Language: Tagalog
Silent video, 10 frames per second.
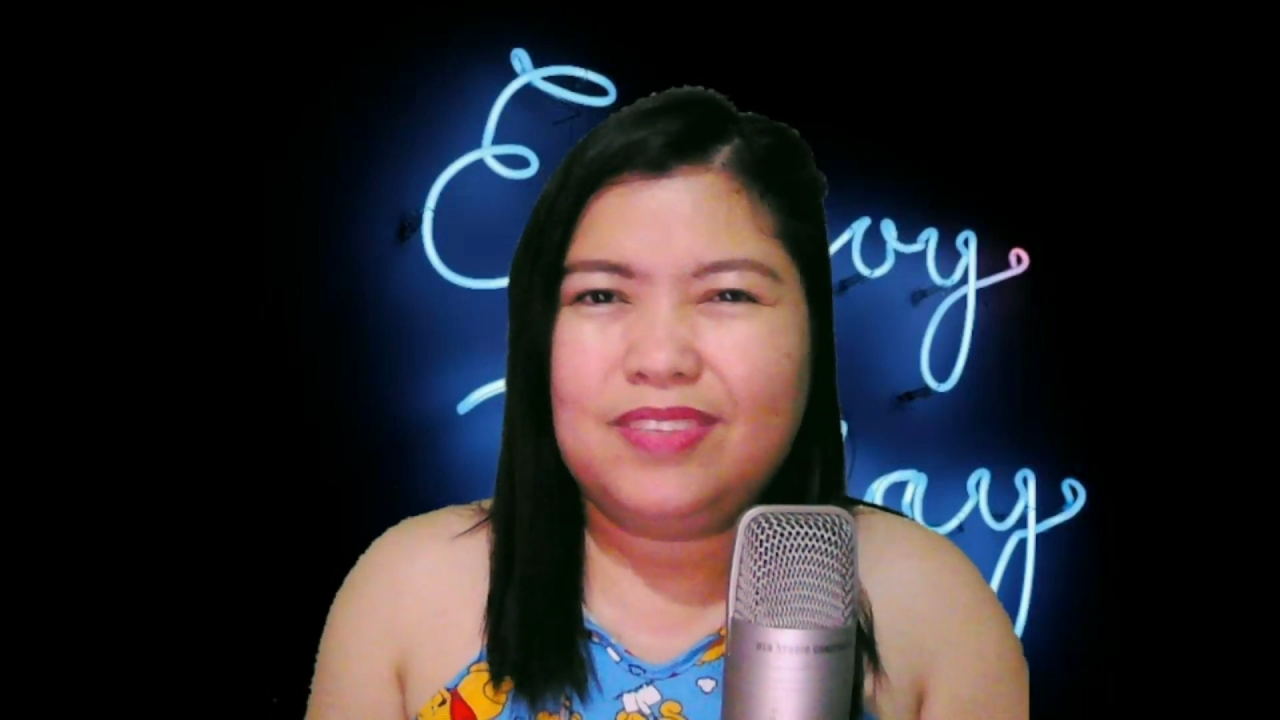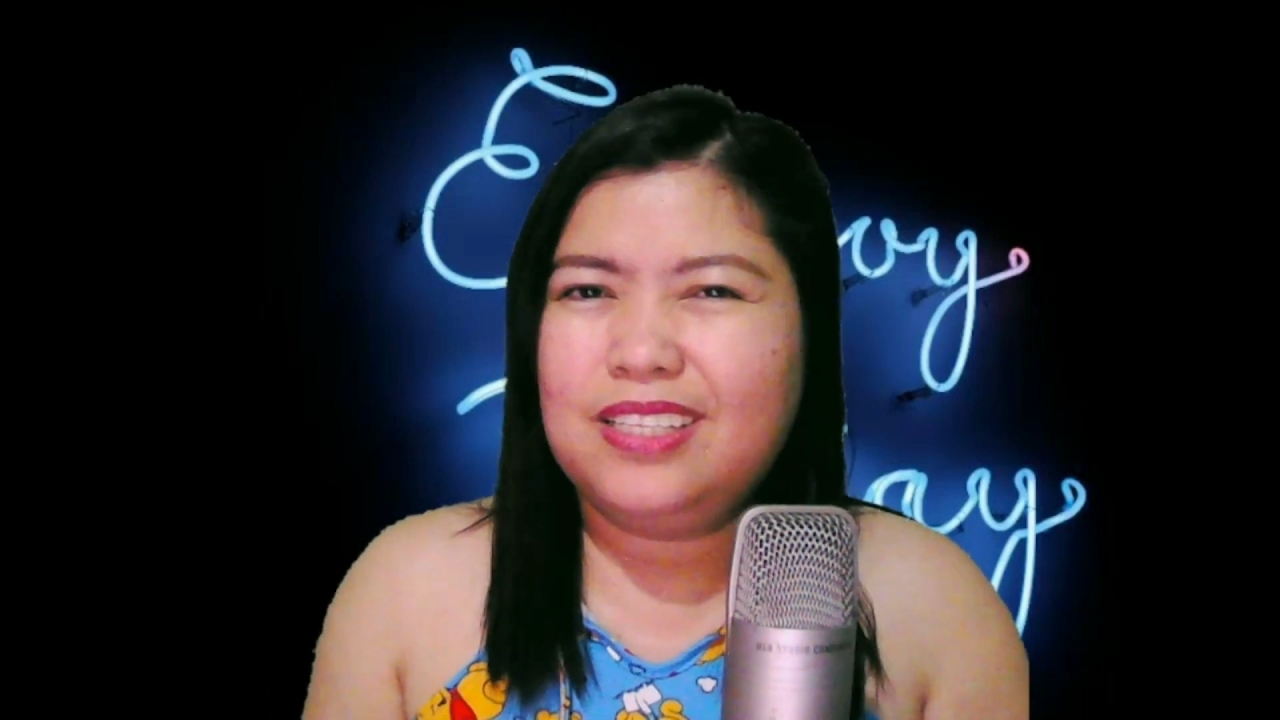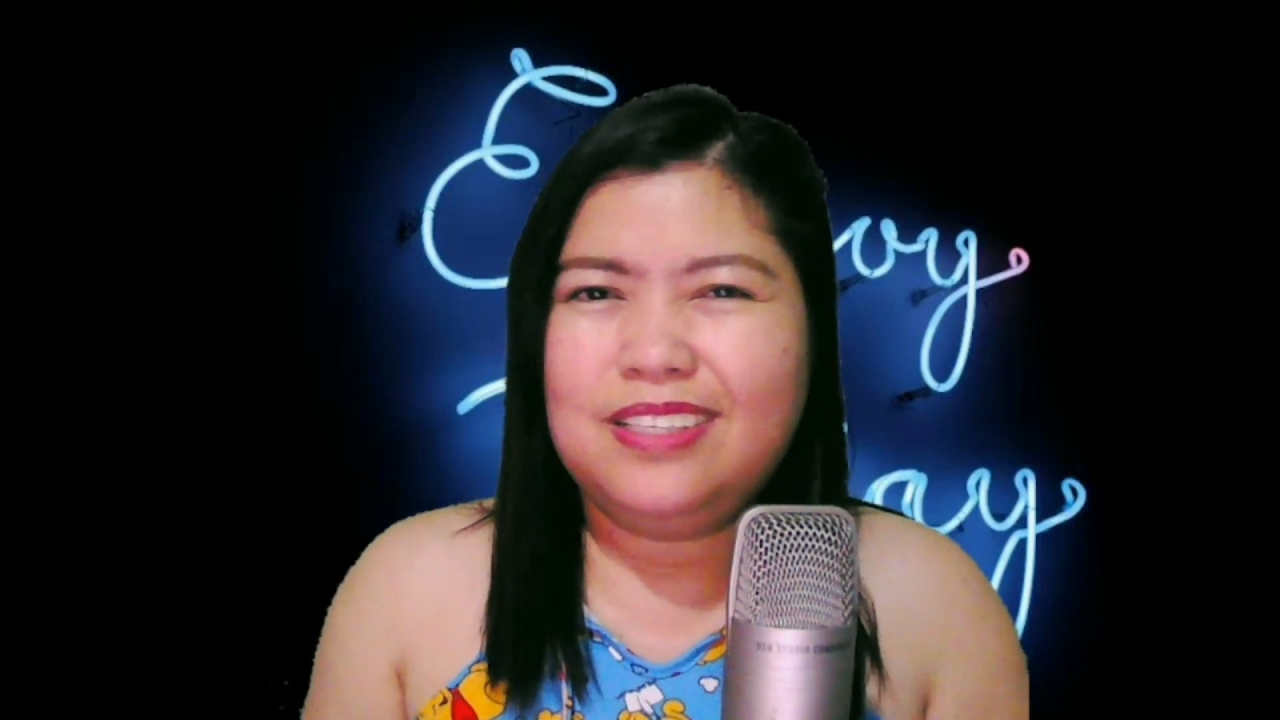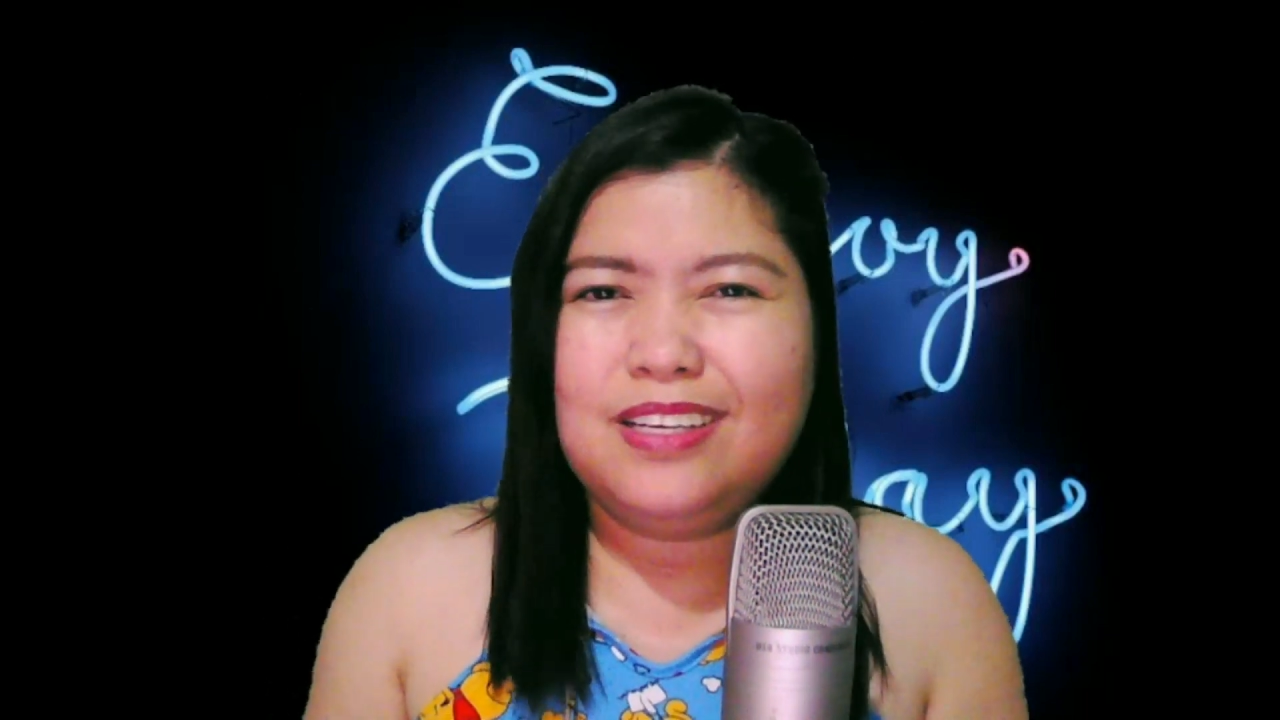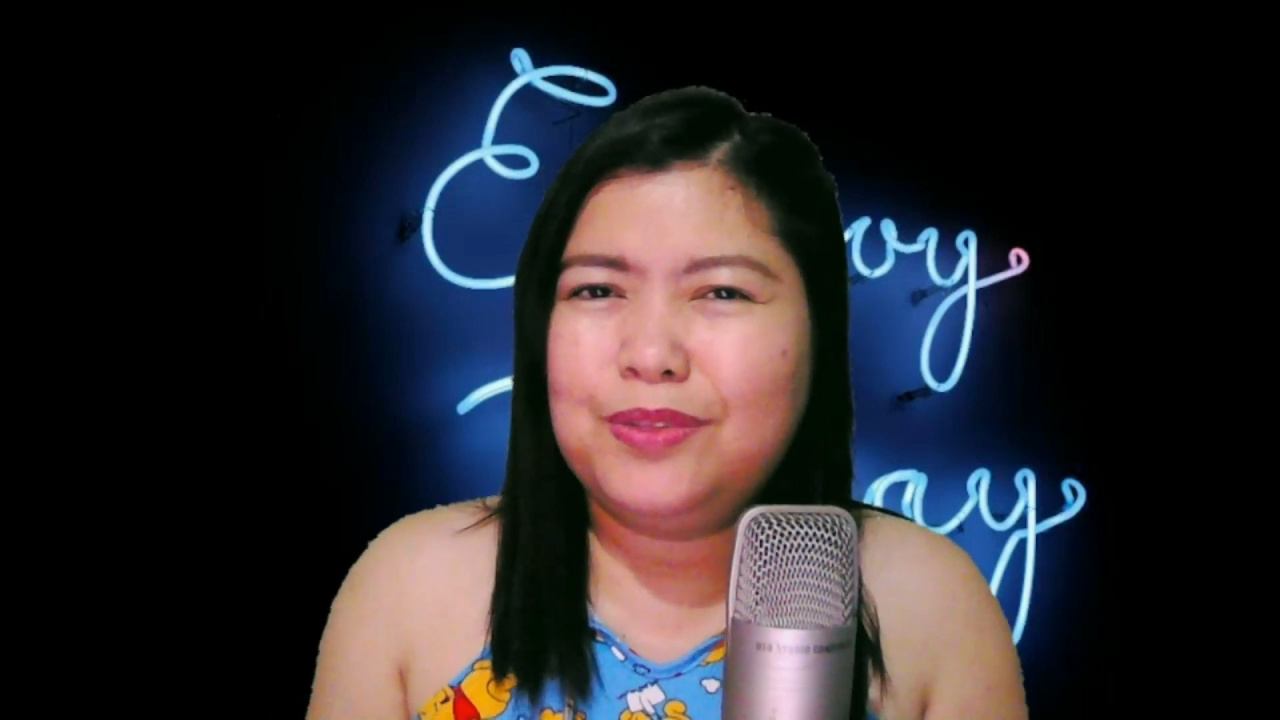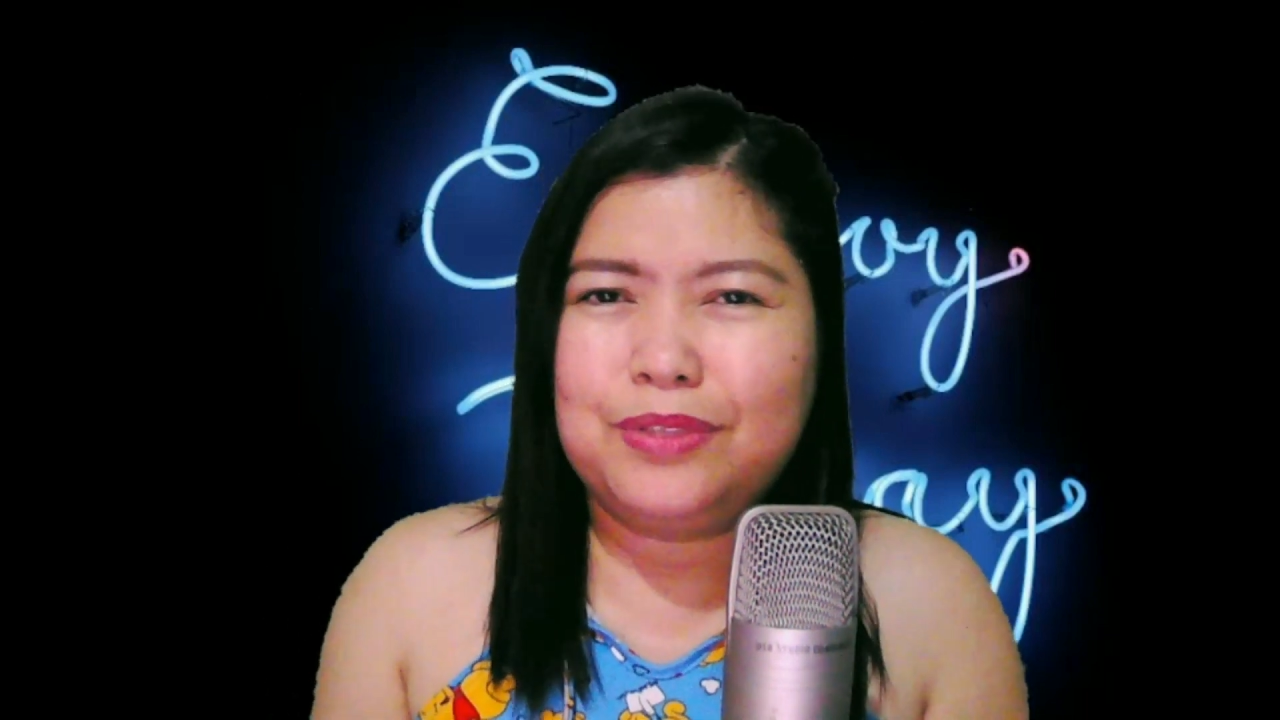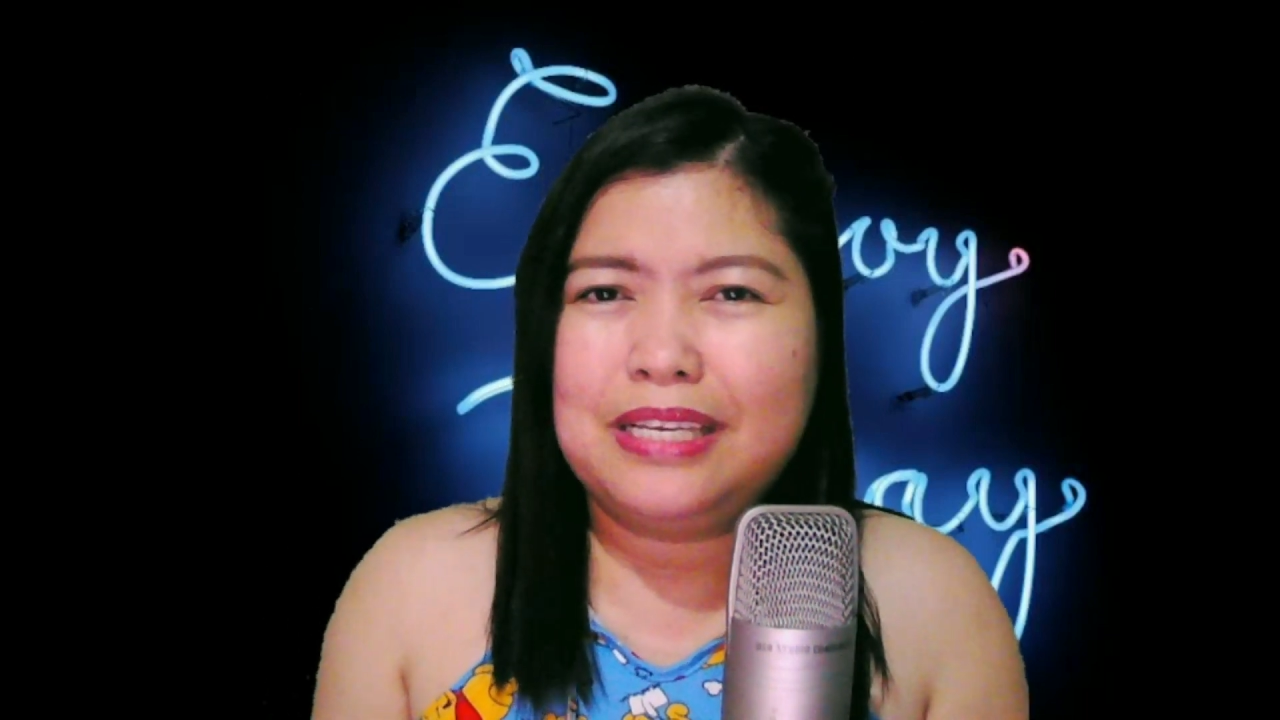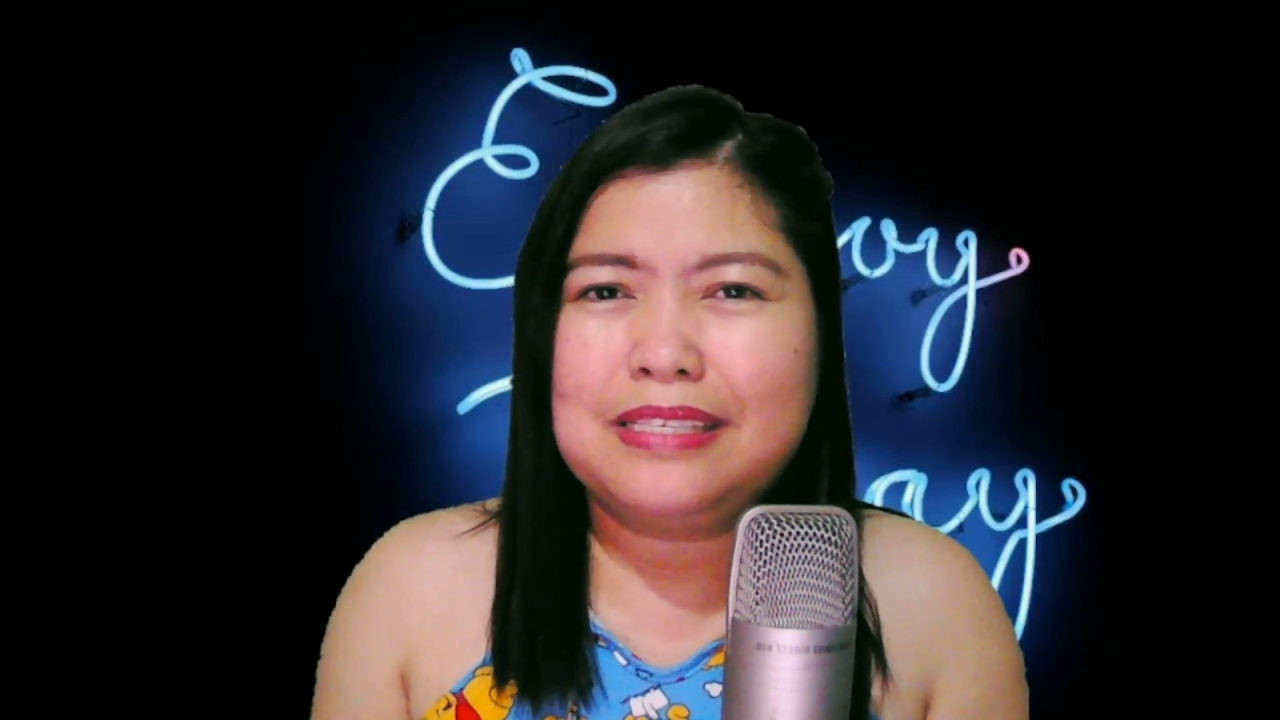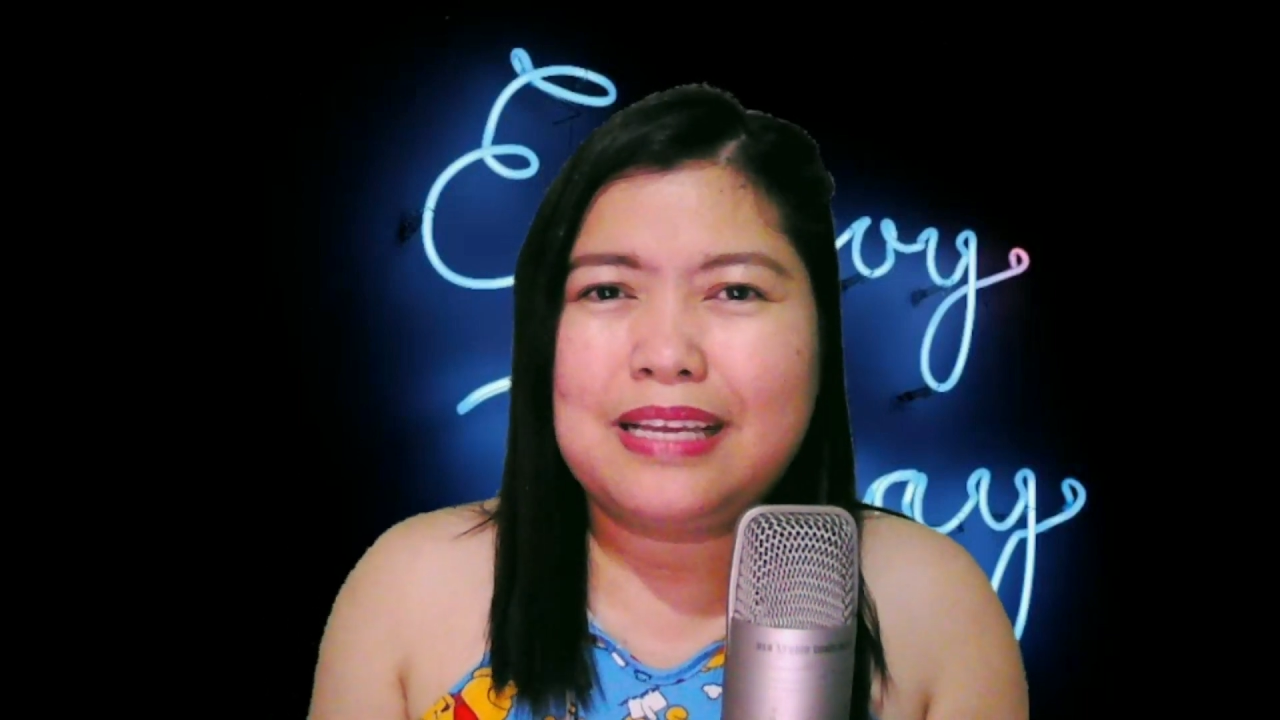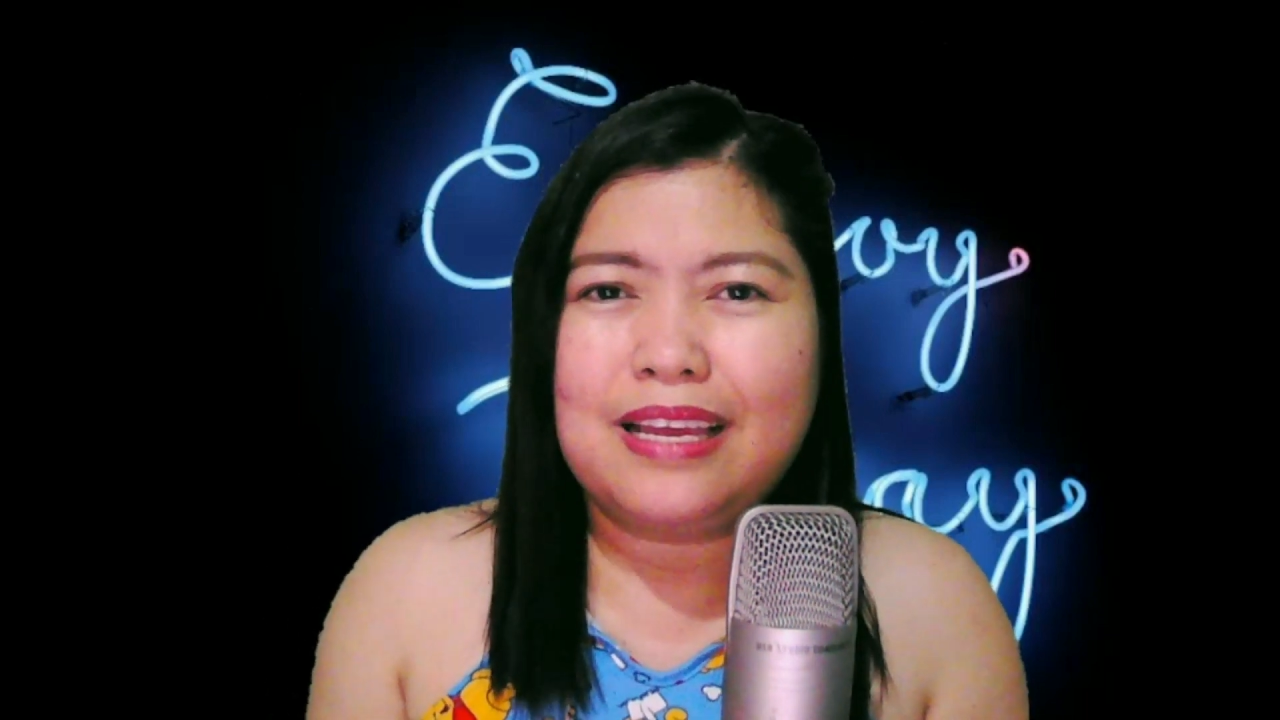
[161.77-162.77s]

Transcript: Hindi ganun ang isang